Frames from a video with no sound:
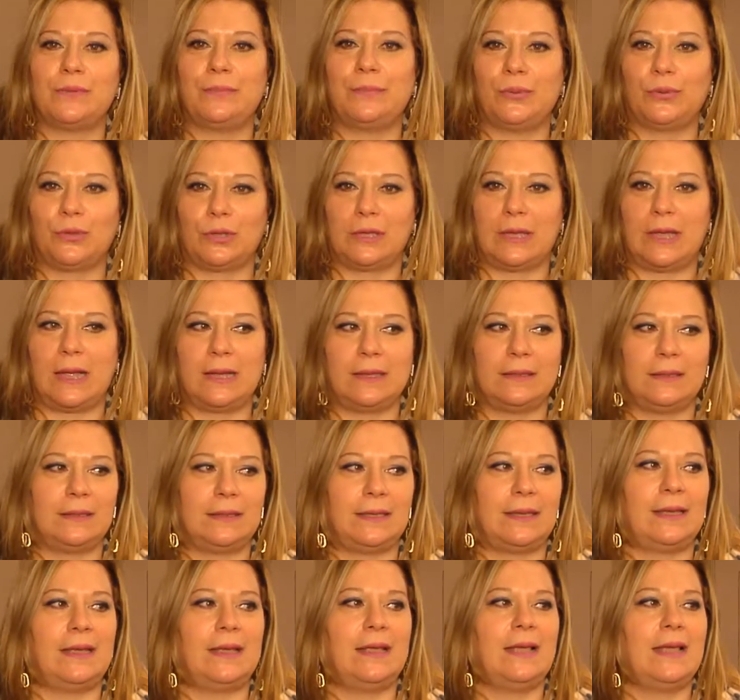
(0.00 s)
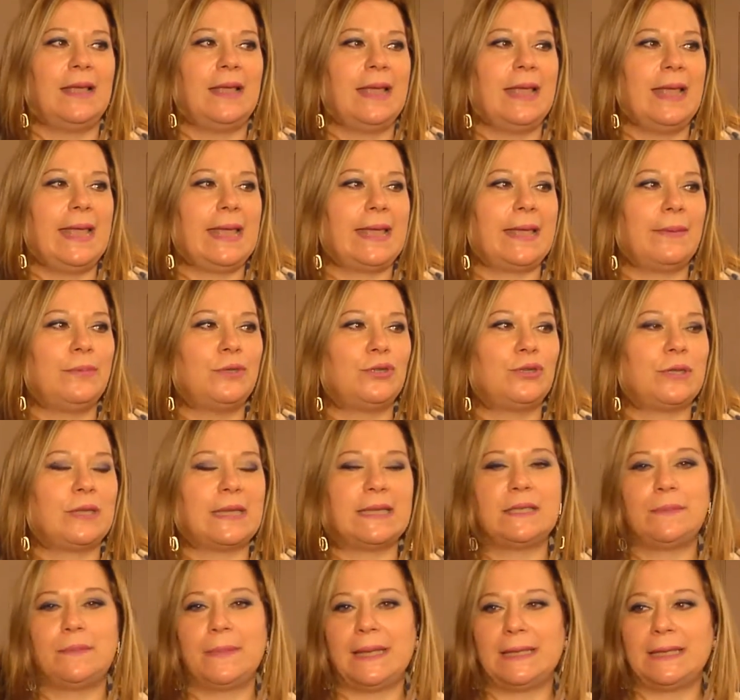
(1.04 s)
importante e che bisogna
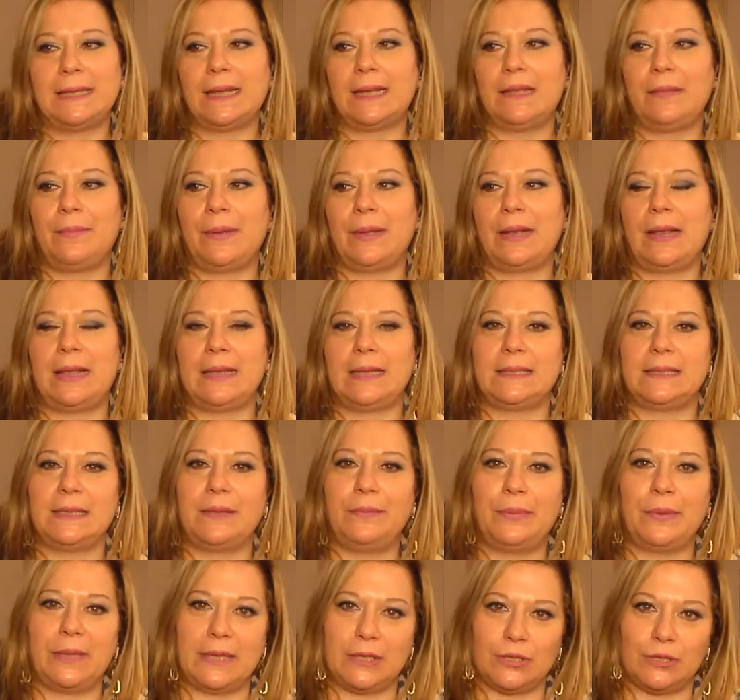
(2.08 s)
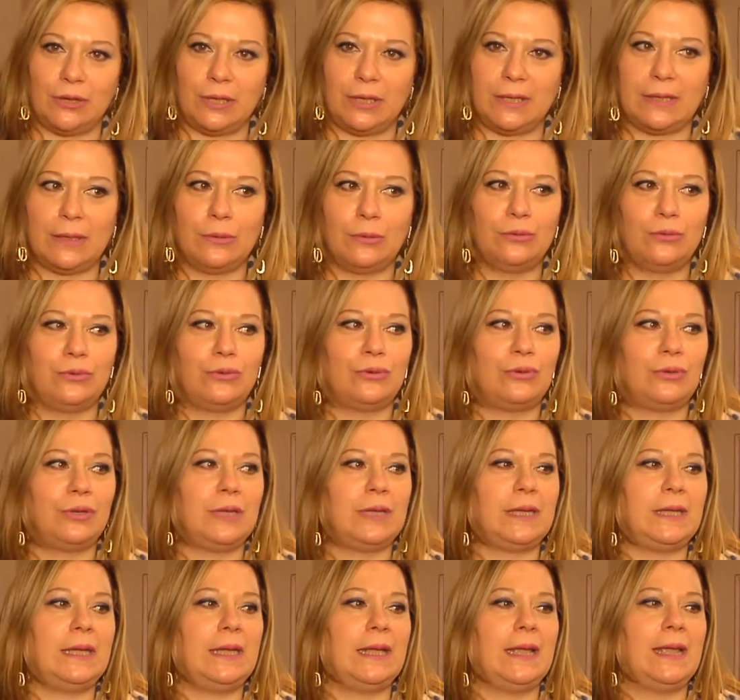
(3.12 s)
smettere di parlare sempre dei soliti
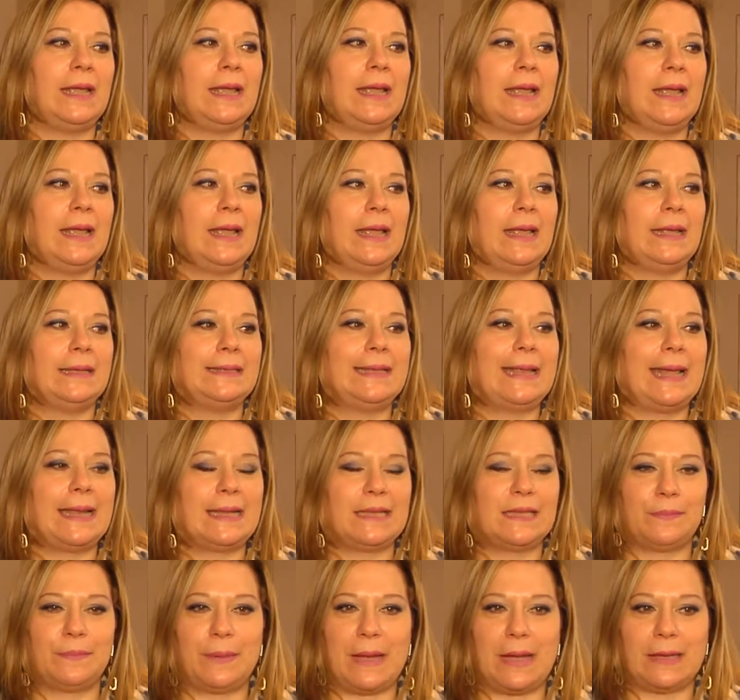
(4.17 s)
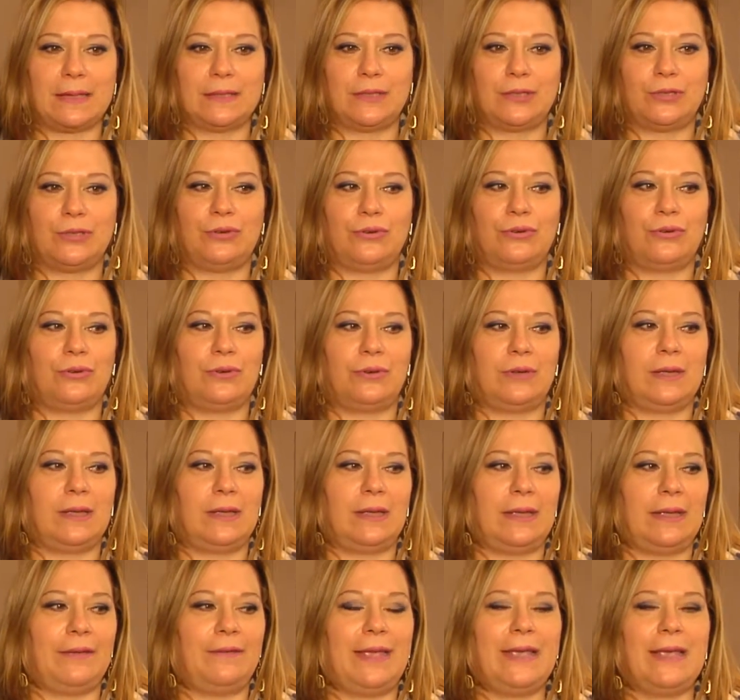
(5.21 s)
autori, dare spazio
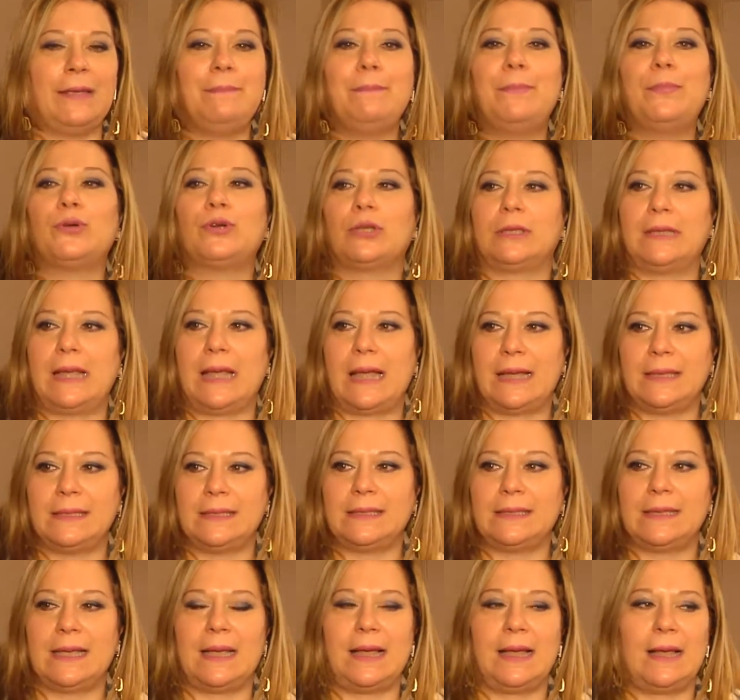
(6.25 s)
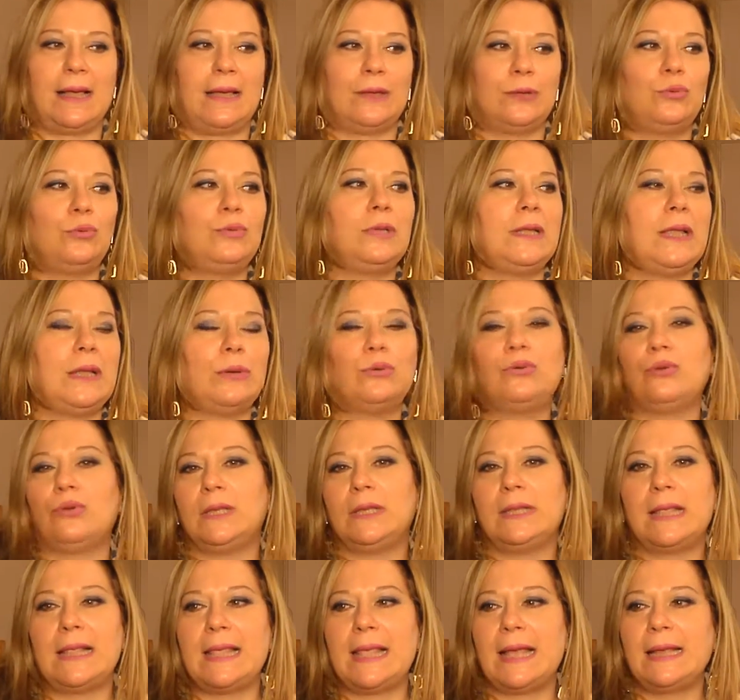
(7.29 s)
e importanza a tutti gli autori
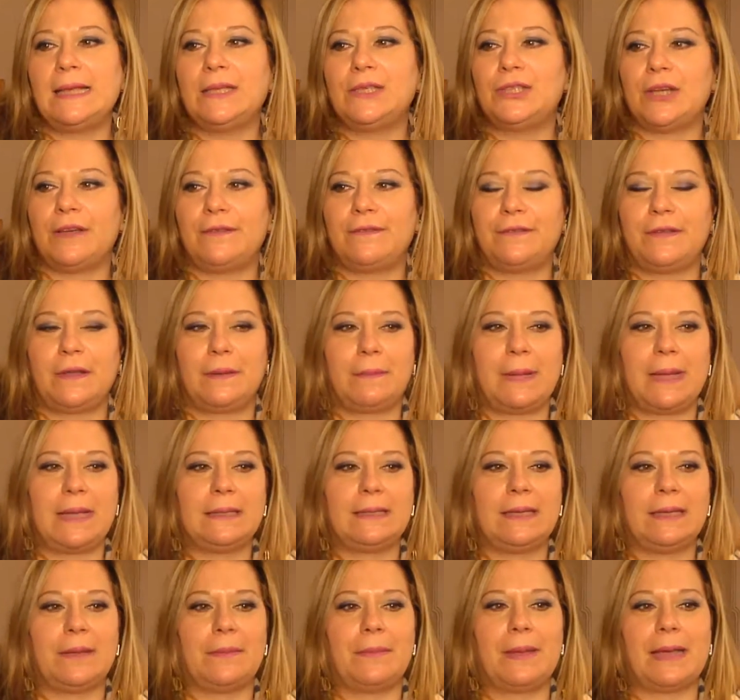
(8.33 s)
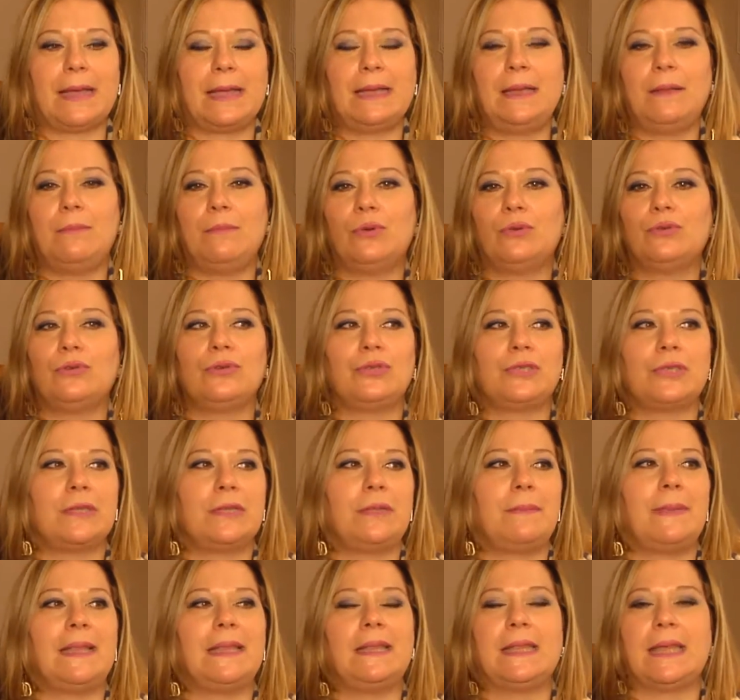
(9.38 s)
italiani già affermati che magari il mondo si è
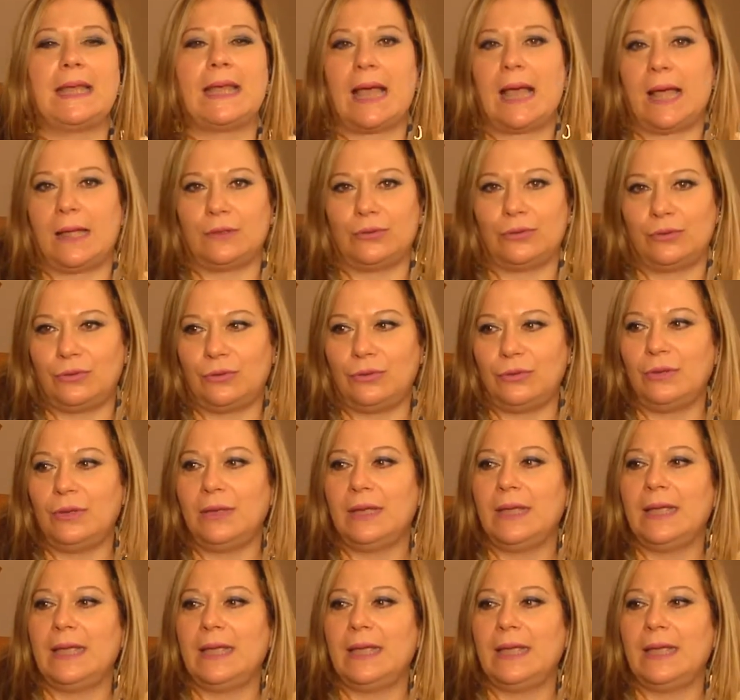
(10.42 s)
dimenticato